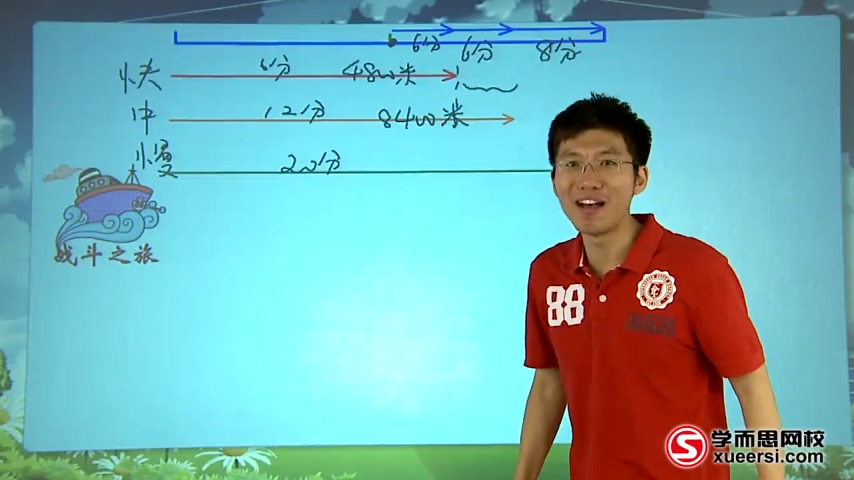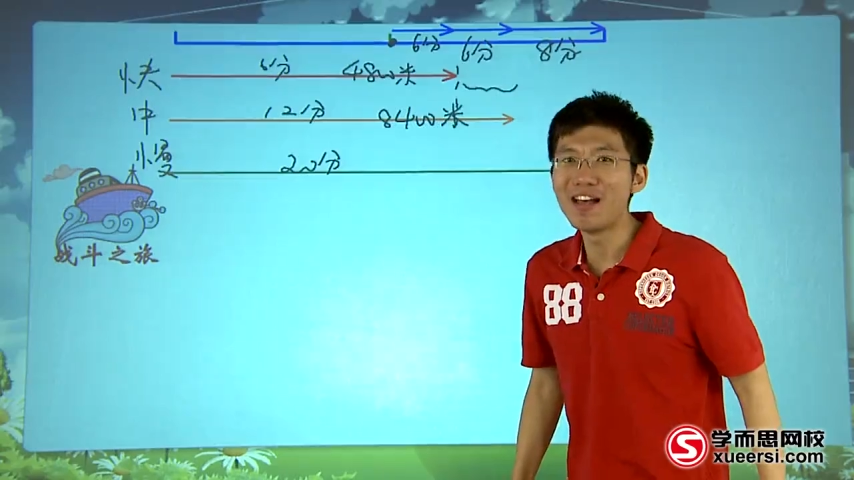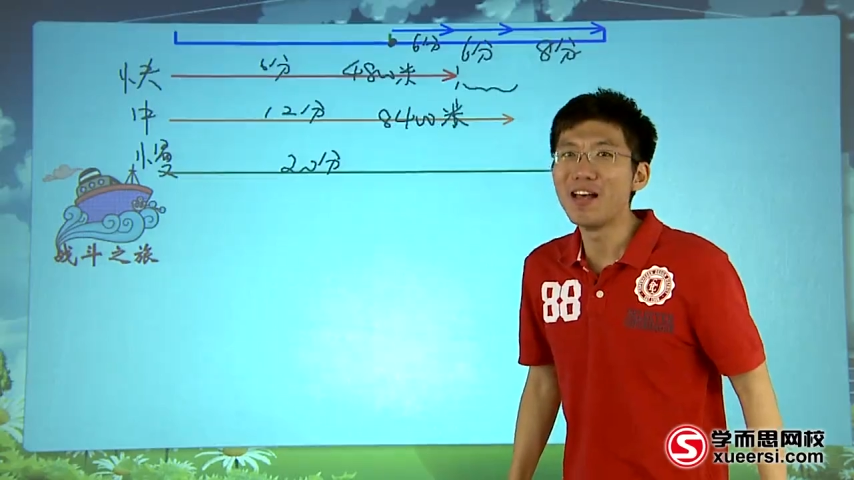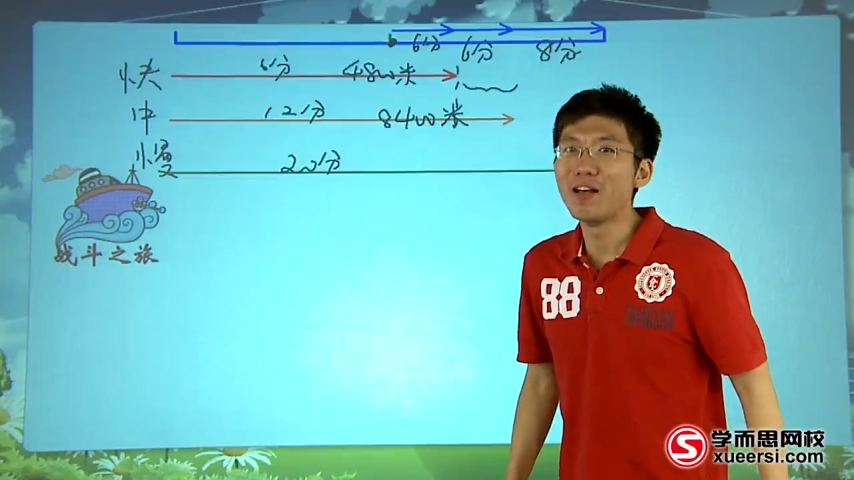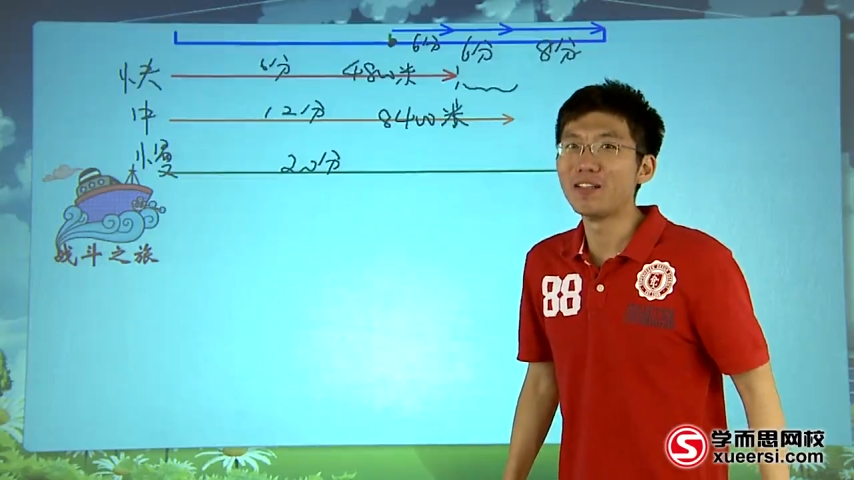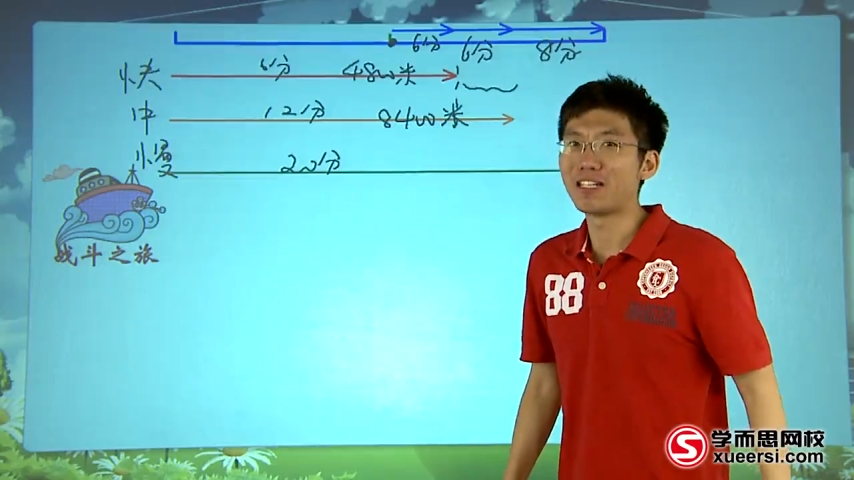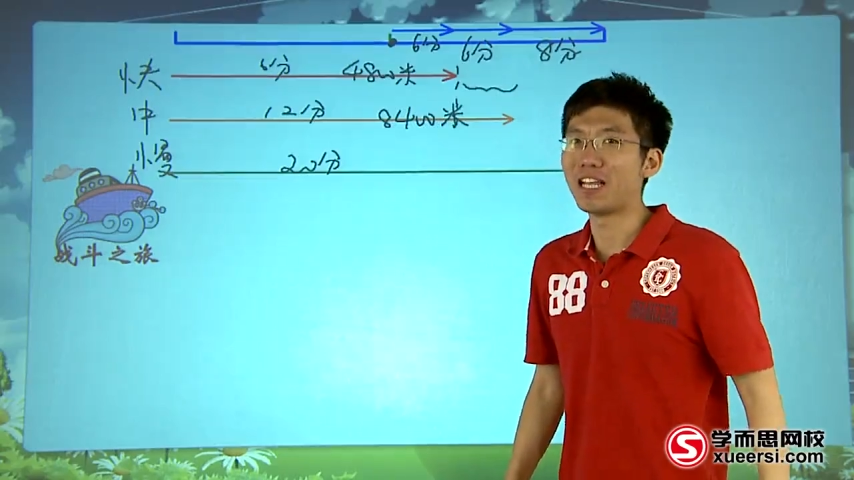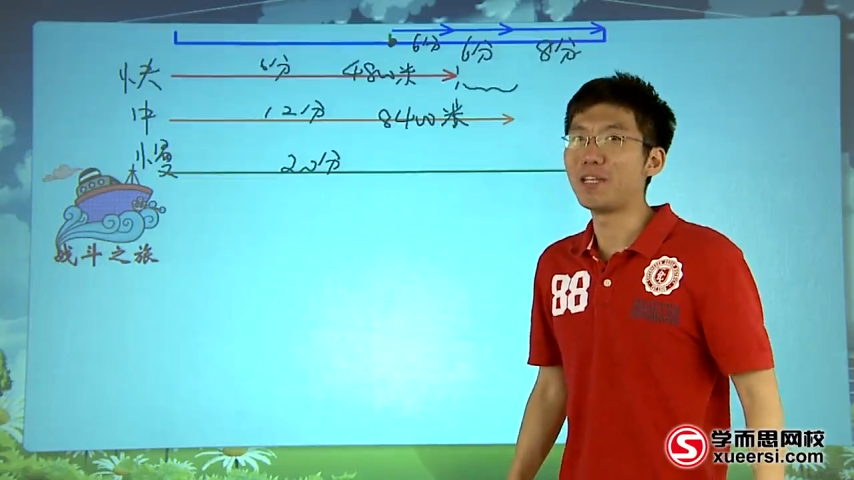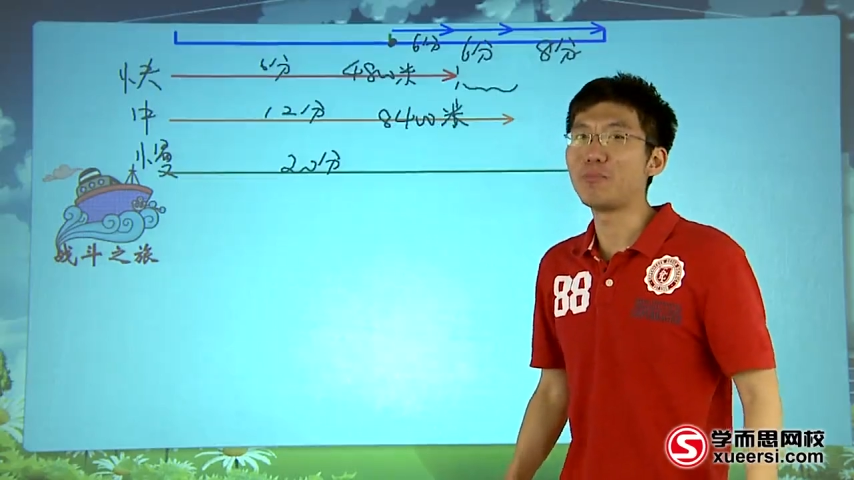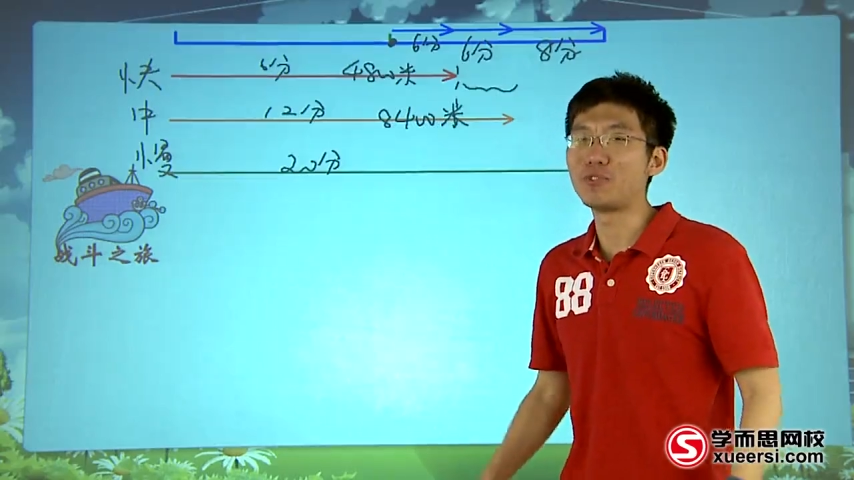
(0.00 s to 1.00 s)
不是，
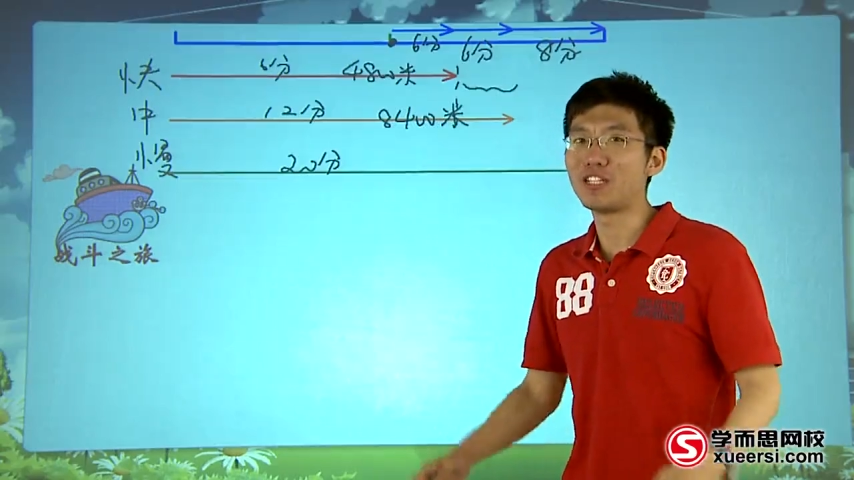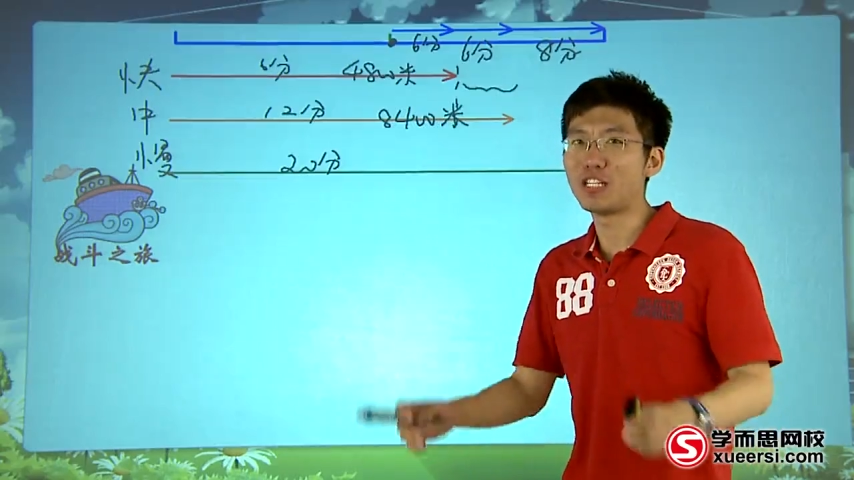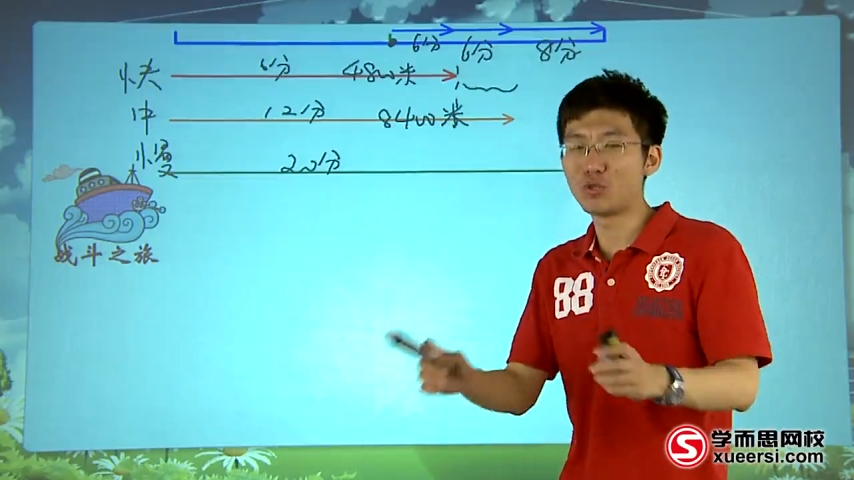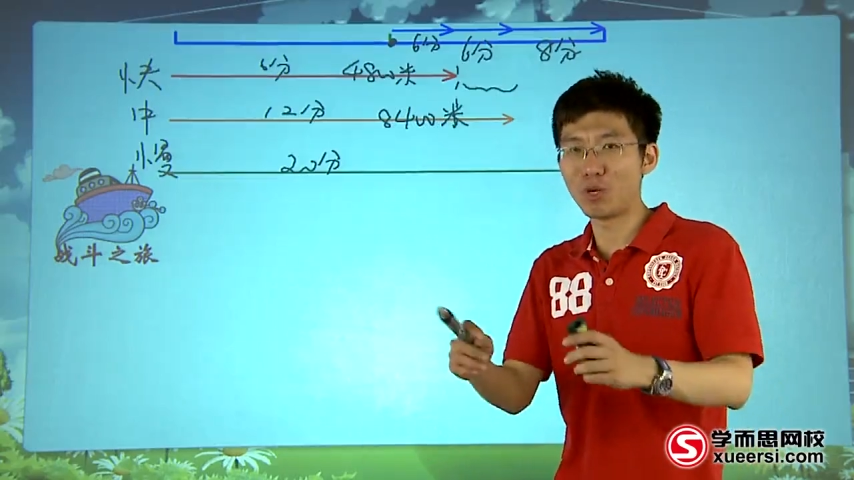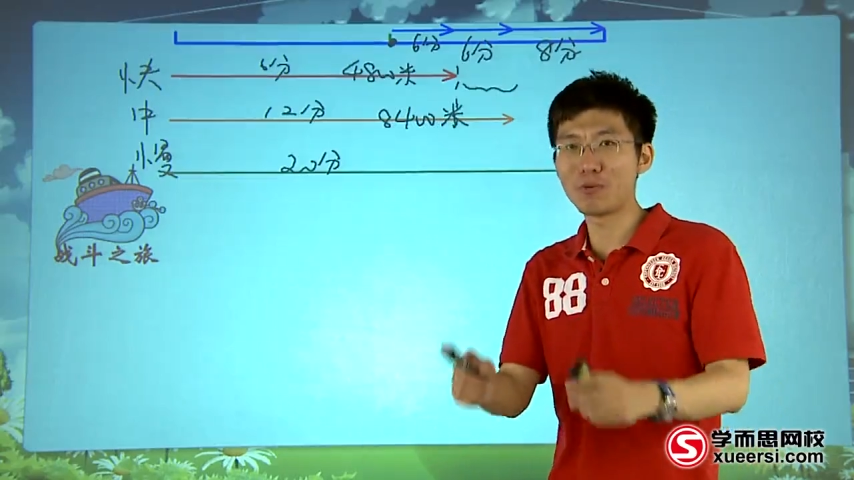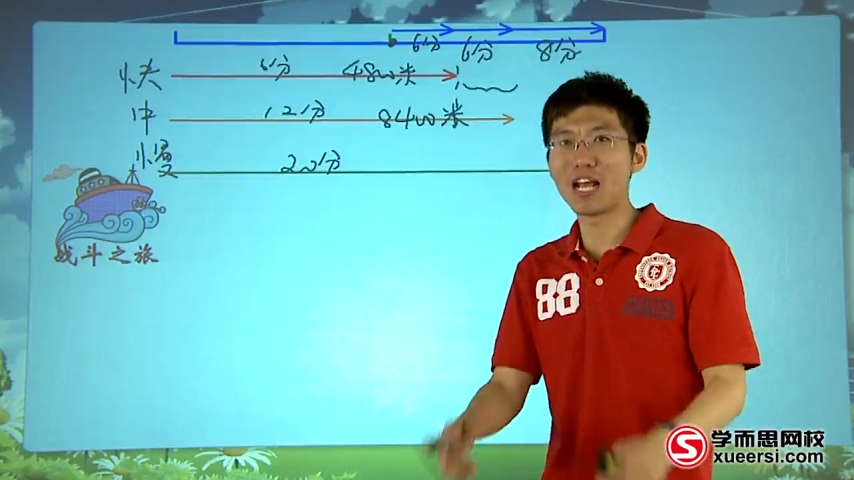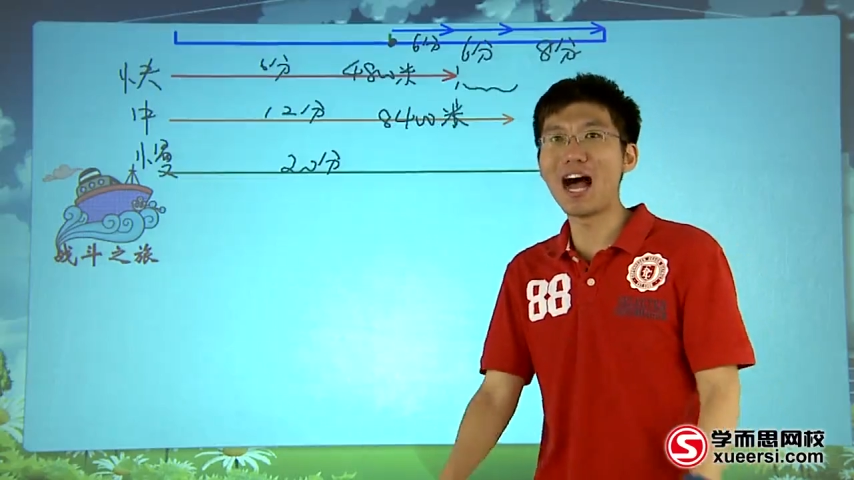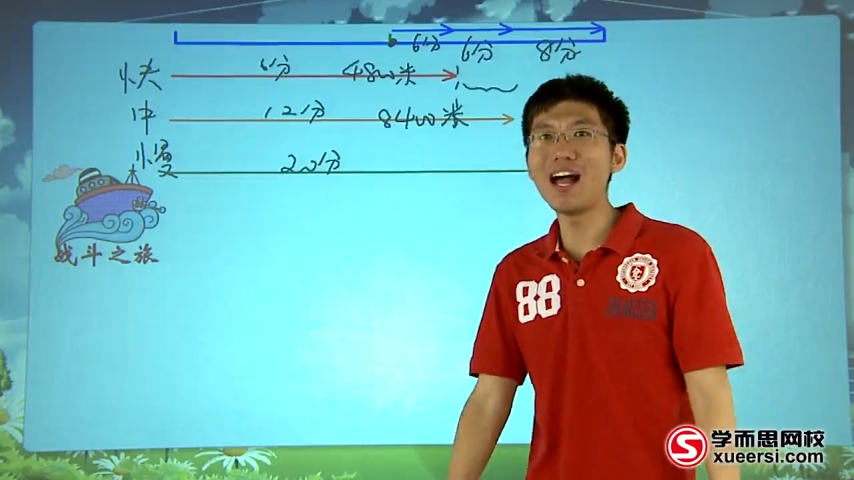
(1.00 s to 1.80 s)
肯定不是，那就追不上